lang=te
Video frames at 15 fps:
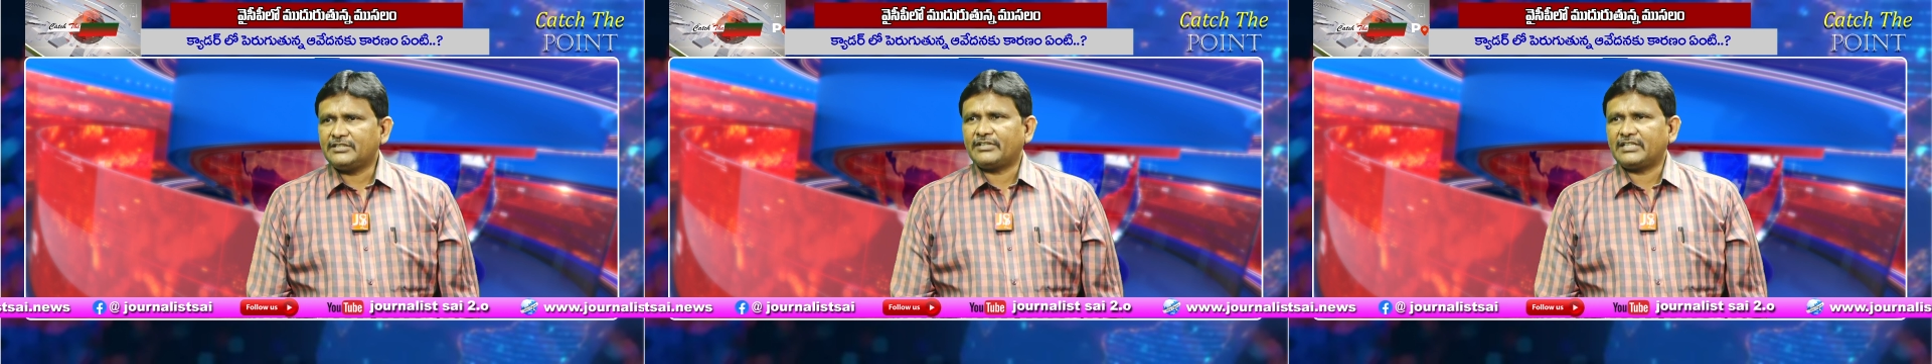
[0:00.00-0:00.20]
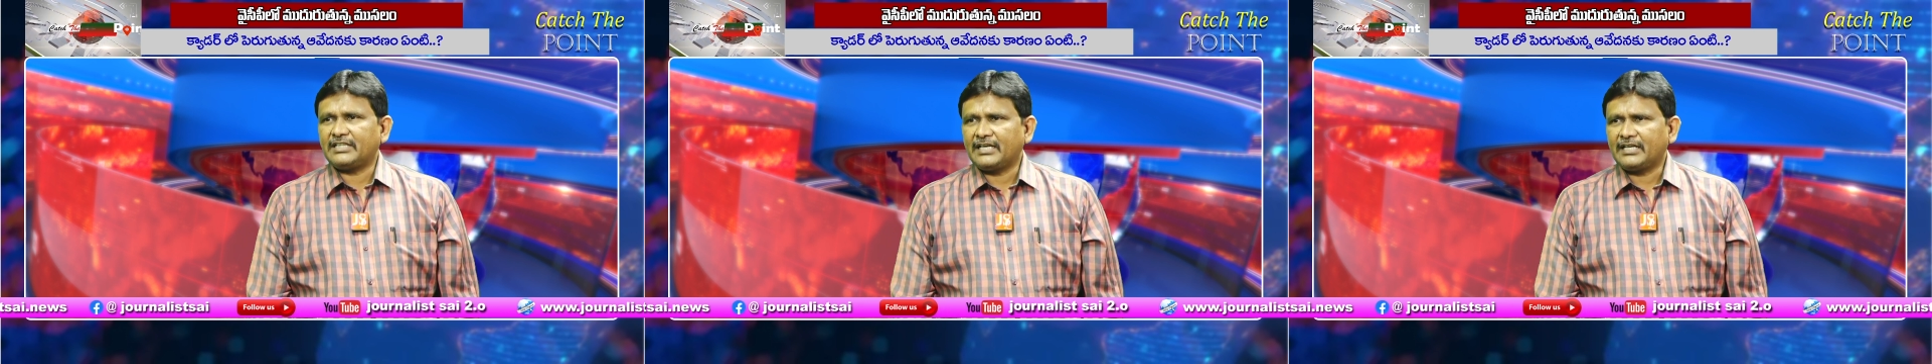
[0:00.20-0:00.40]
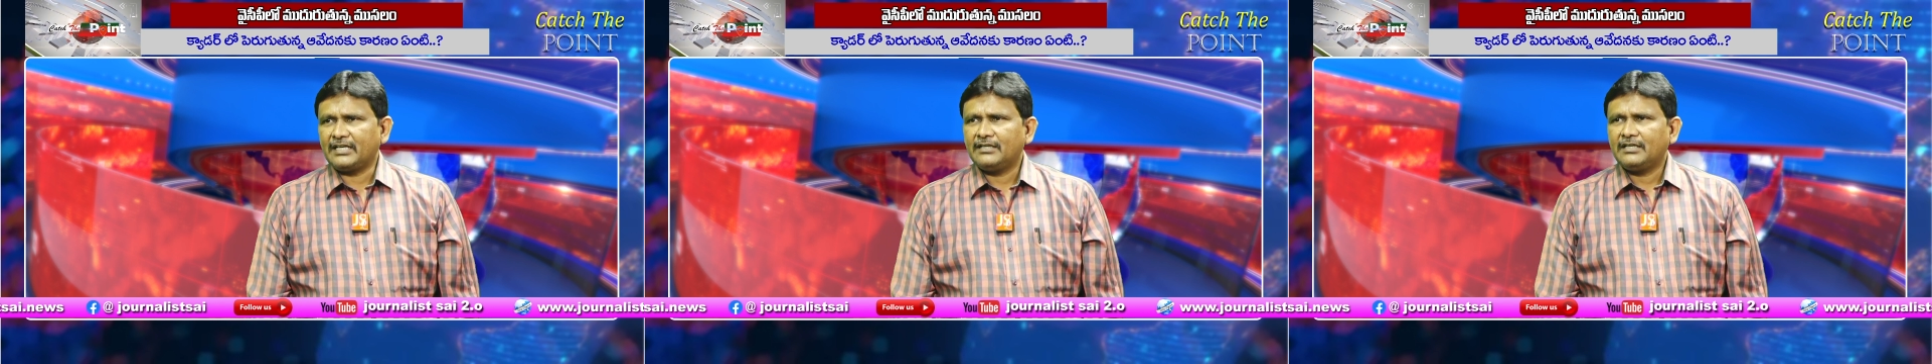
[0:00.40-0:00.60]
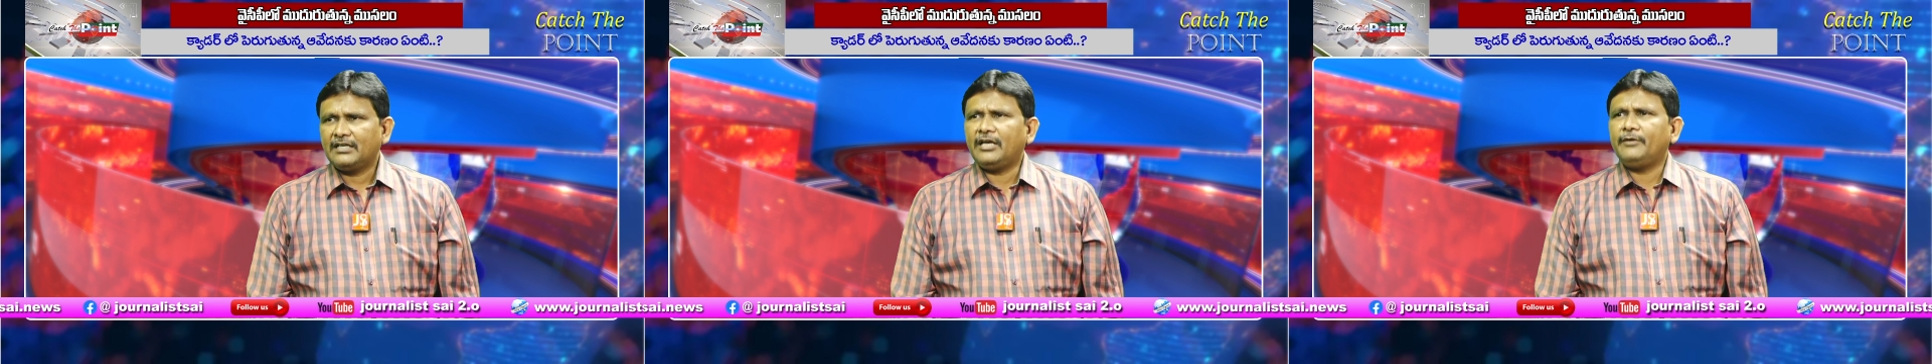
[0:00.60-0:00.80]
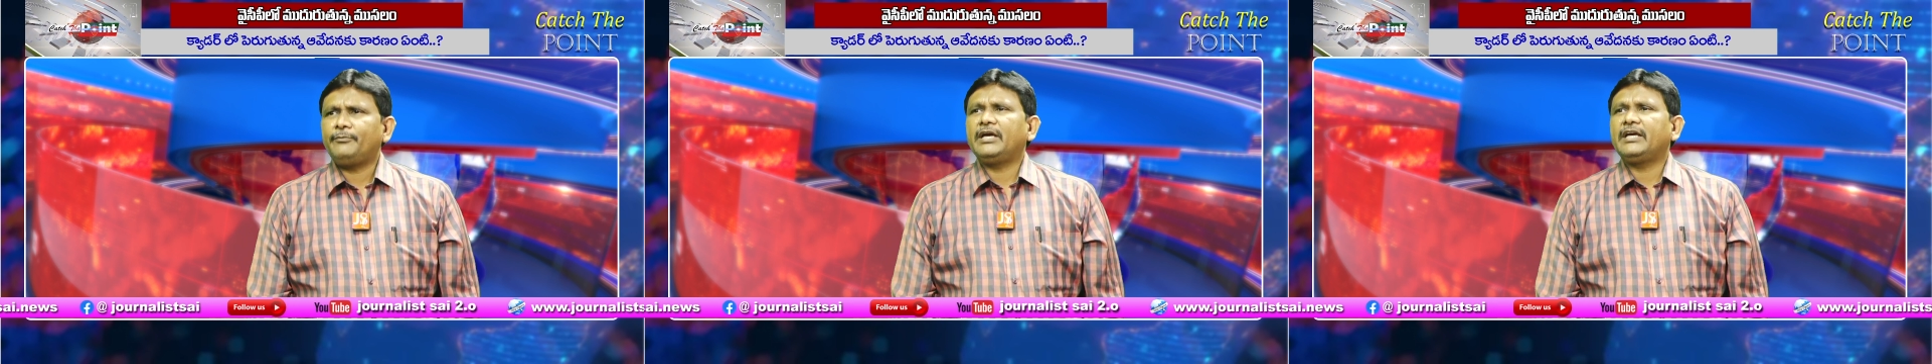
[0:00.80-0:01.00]
చివరిదాకా
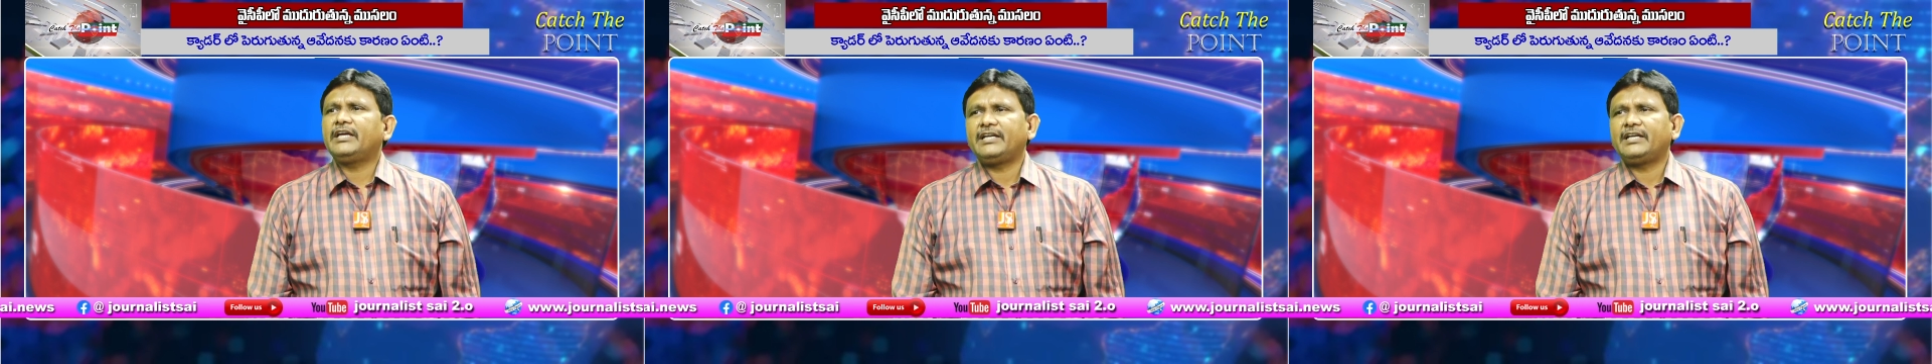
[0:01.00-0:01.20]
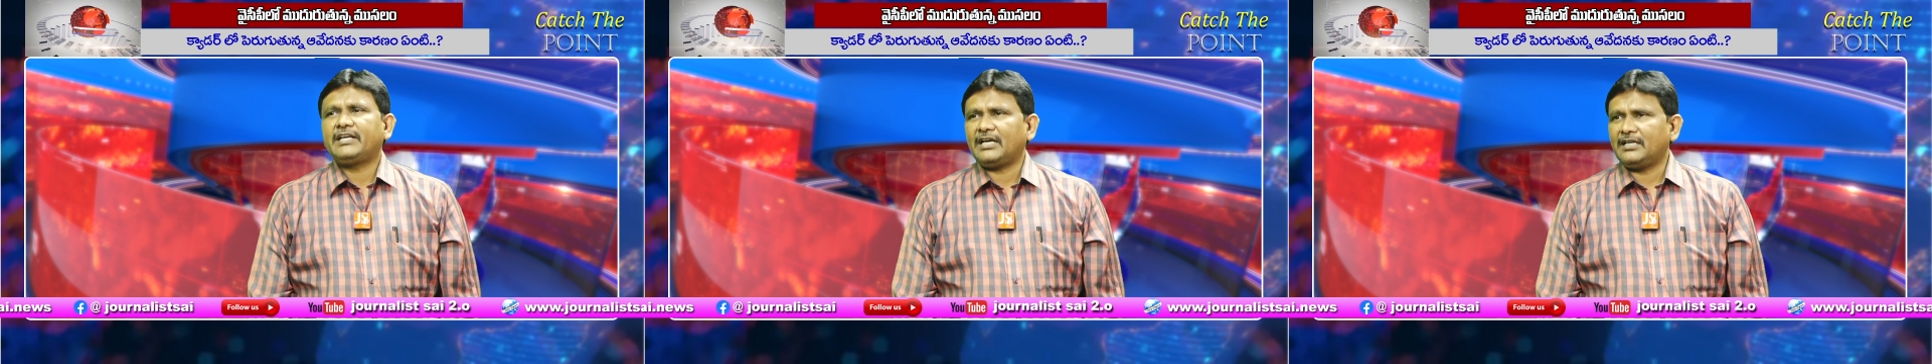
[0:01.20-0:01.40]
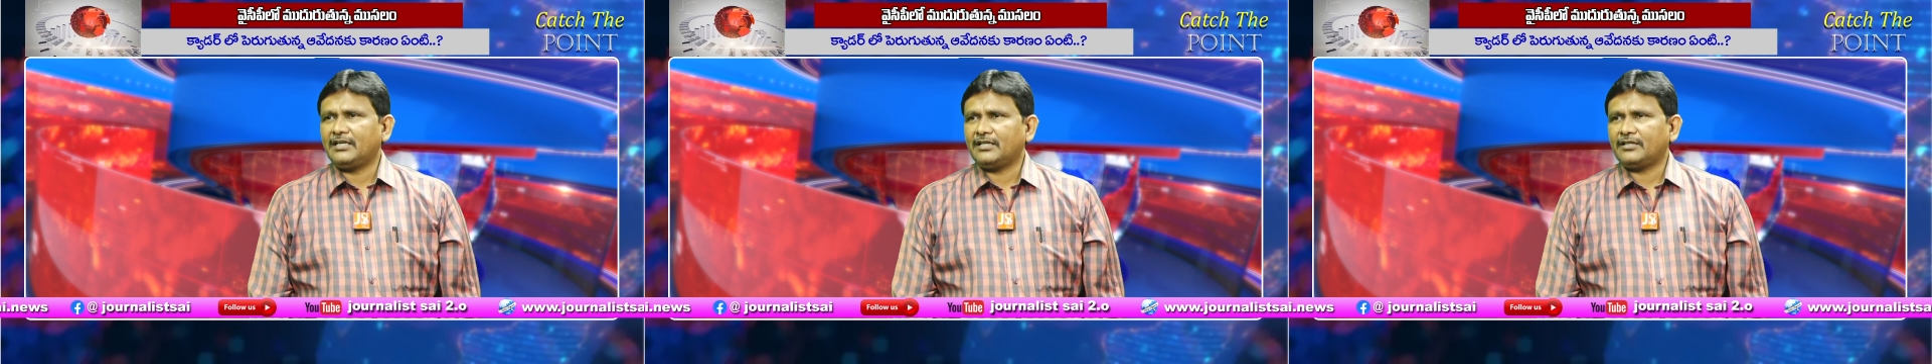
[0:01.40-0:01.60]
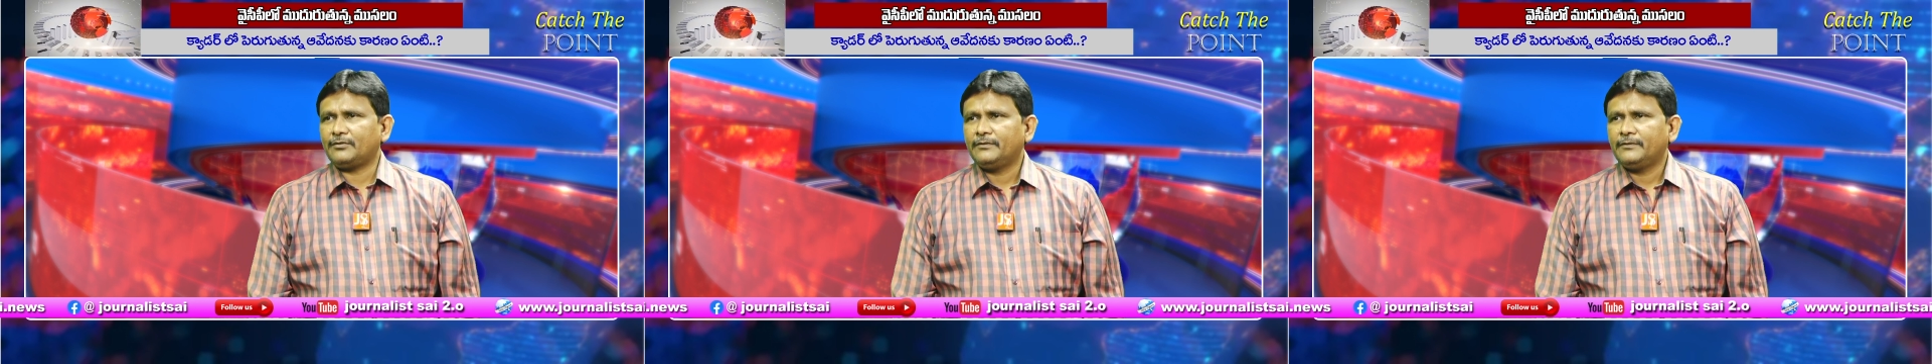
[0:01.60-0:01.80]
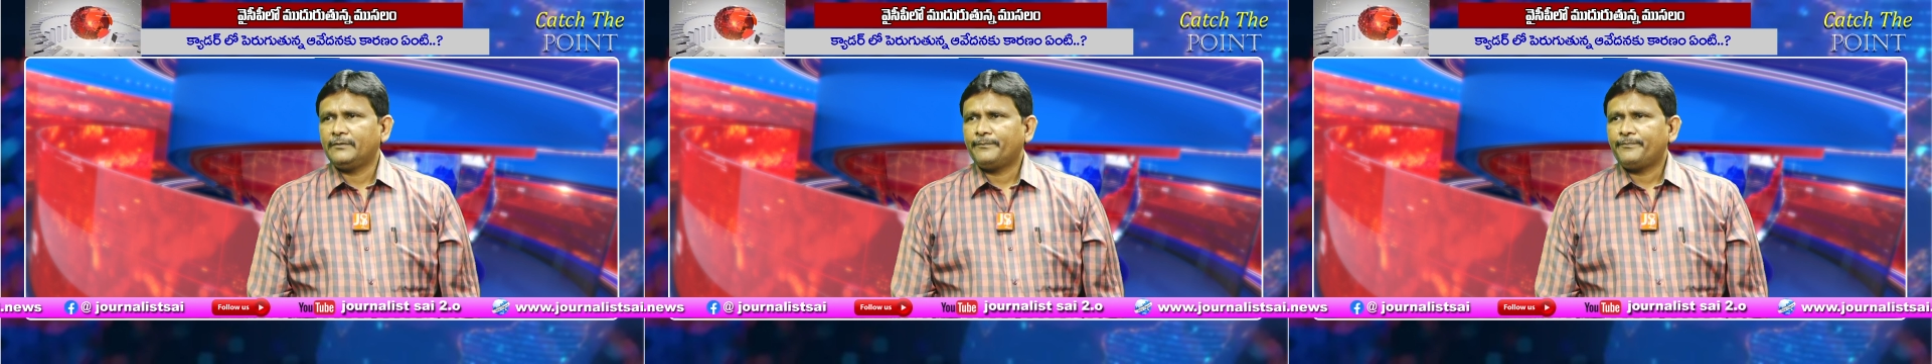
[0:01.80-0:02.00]
అయిపోయాక ఇట్రా అంటారు
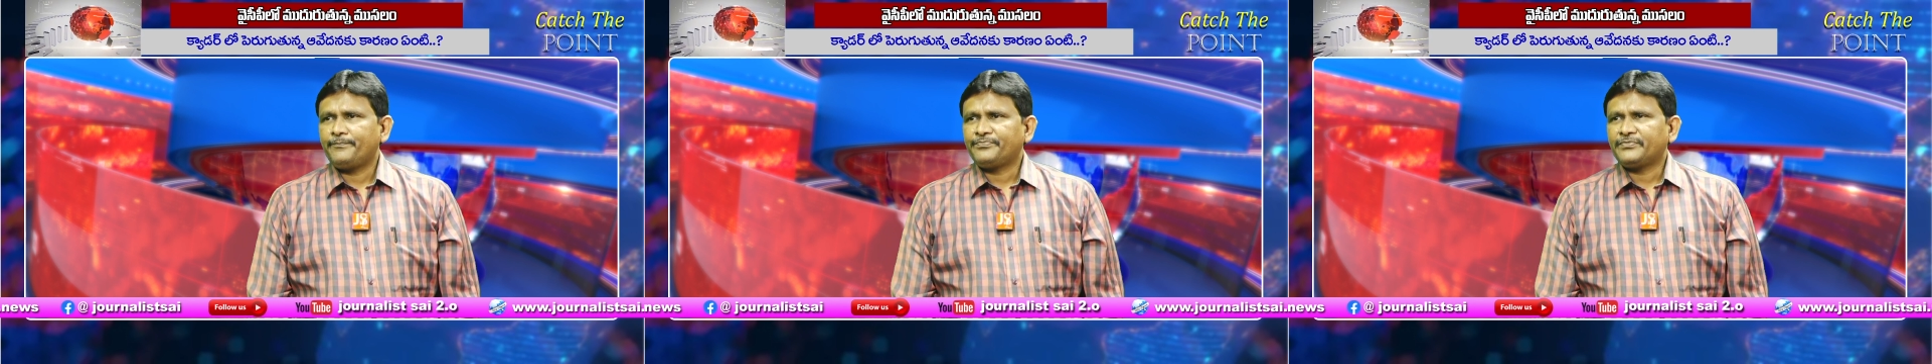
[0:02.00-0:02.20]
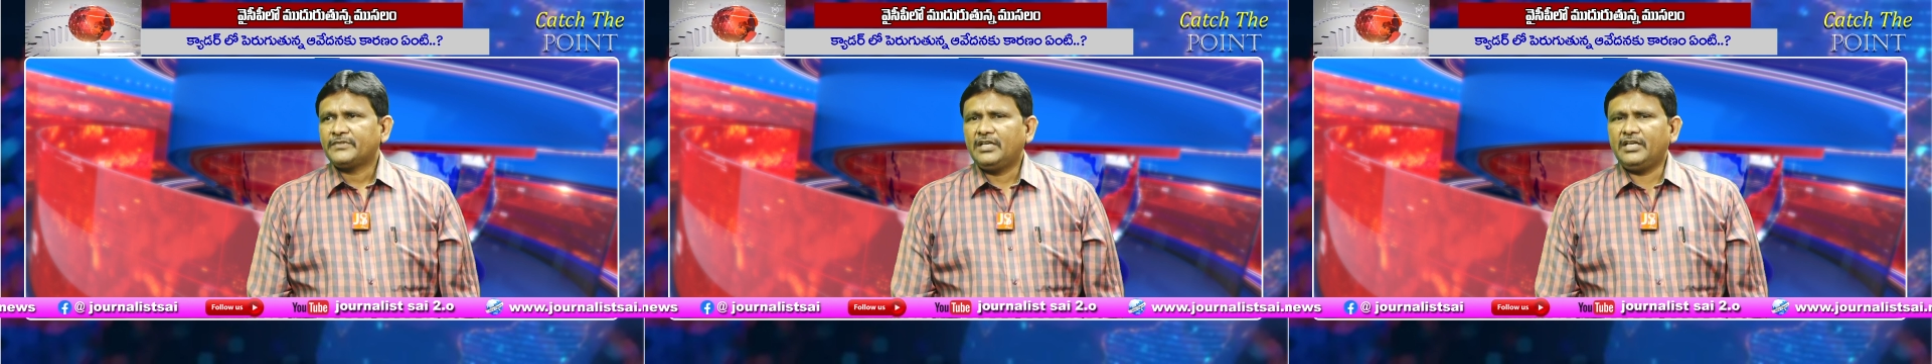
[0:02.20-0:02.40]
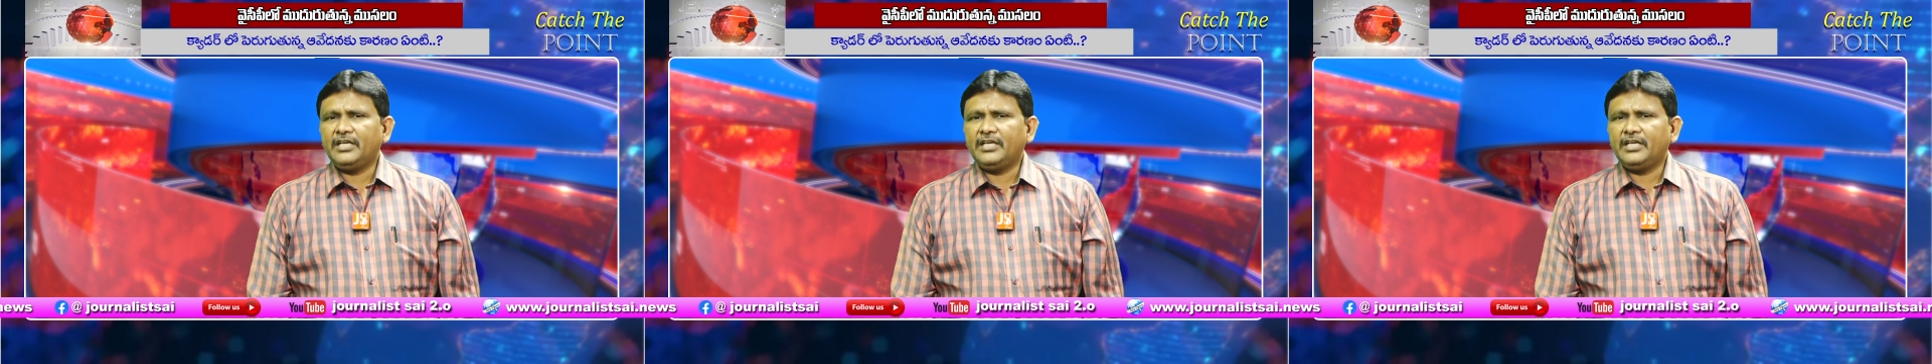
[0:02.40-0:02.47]
hmm.